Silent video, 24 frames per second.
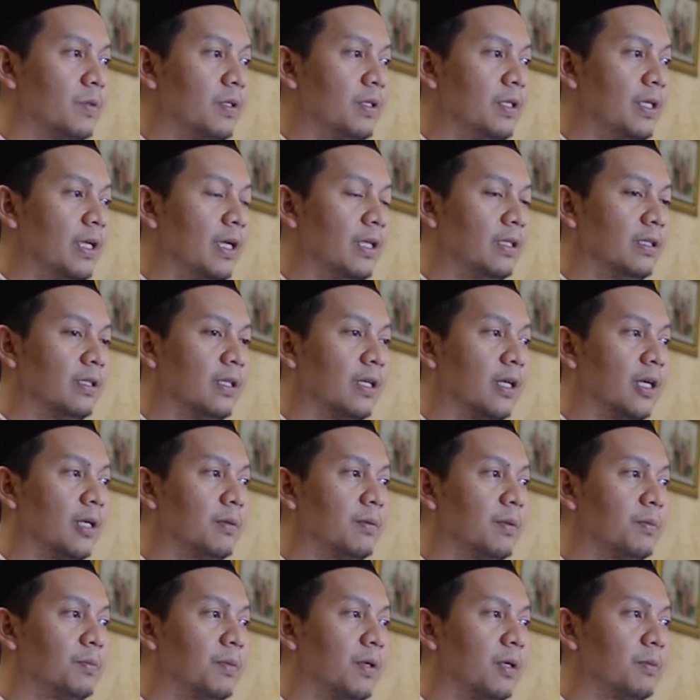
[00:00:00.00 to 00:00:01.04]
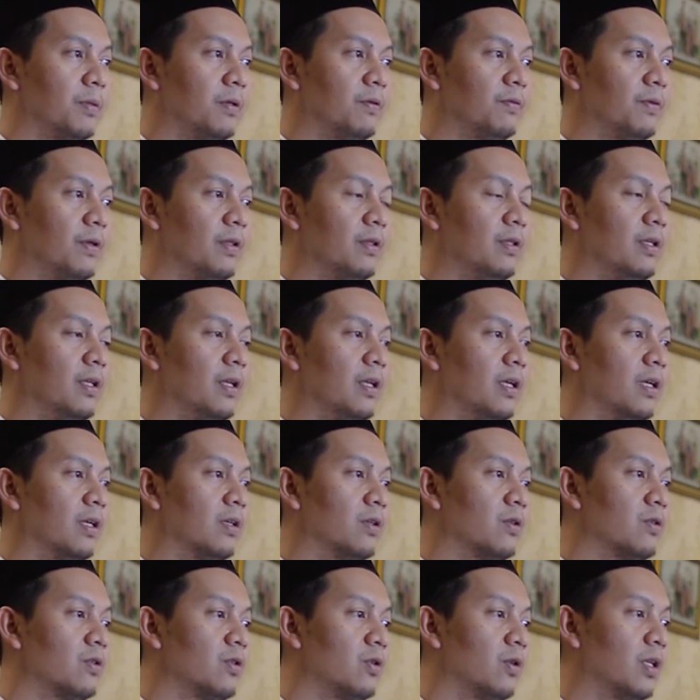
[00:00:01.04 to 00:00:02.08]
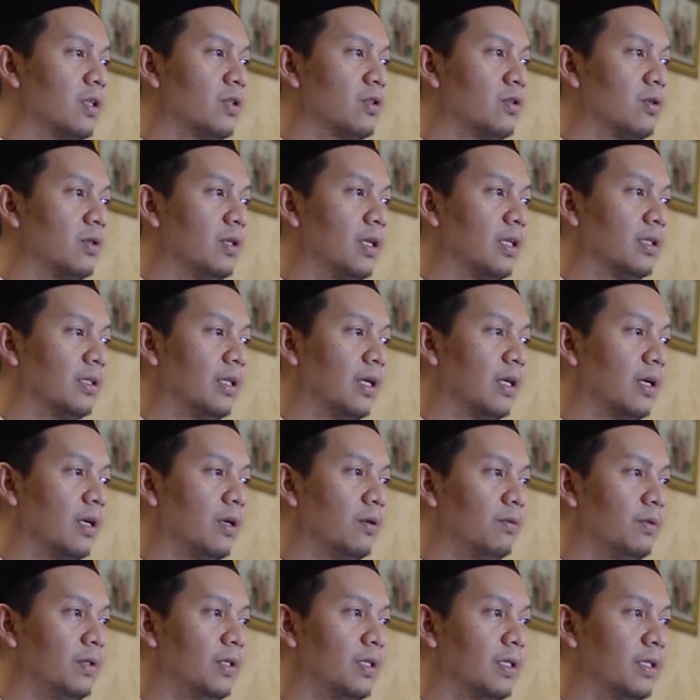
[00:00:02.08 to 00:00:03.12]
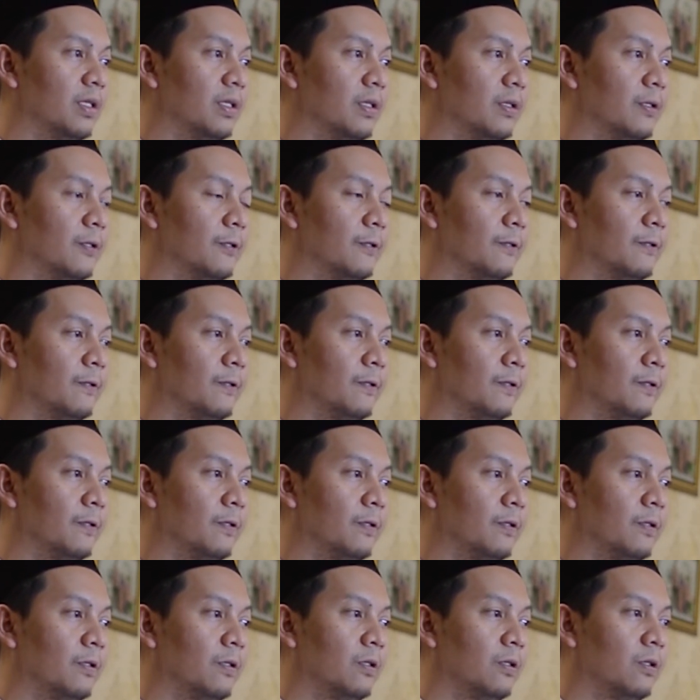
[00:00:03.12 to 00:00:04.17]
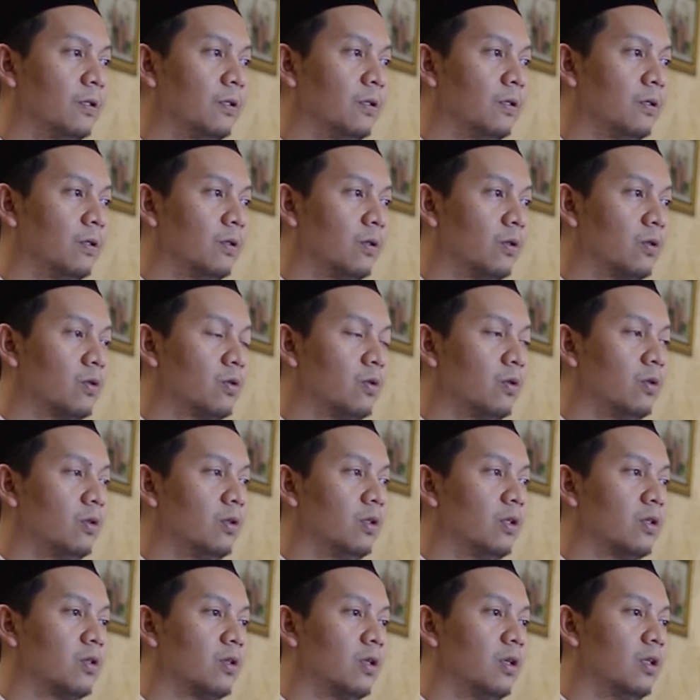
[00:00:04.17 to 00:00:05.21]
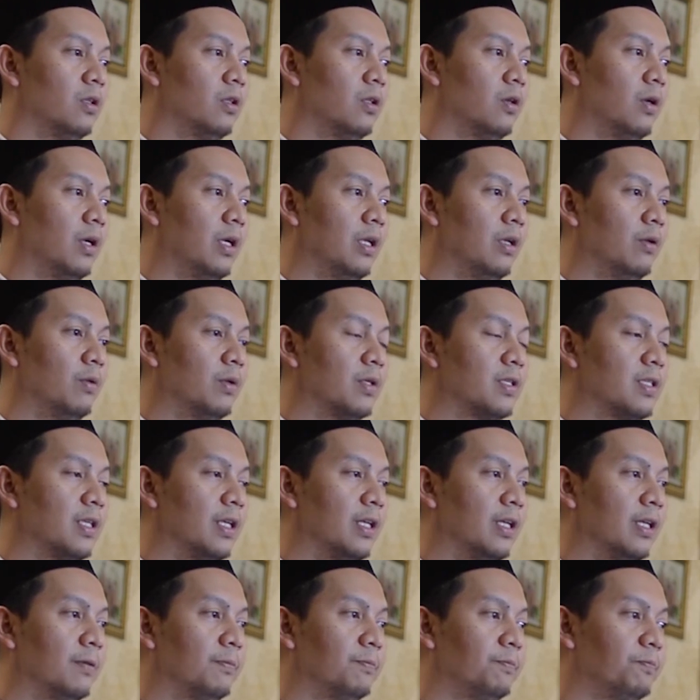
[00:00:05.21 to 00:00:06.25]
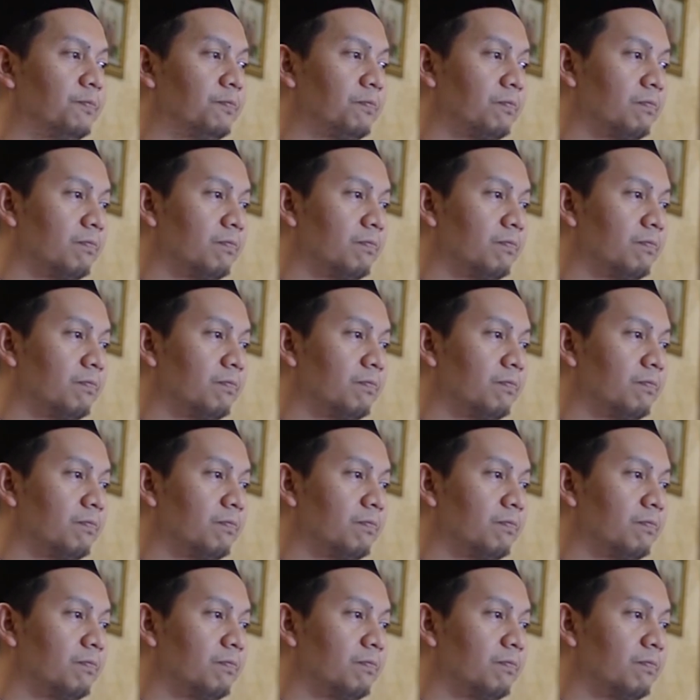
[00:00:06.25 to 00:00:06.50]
Di antara beberapa fadilah sholat sunnah tarawih Rasulullah Shallallahu Alaihi Wasallam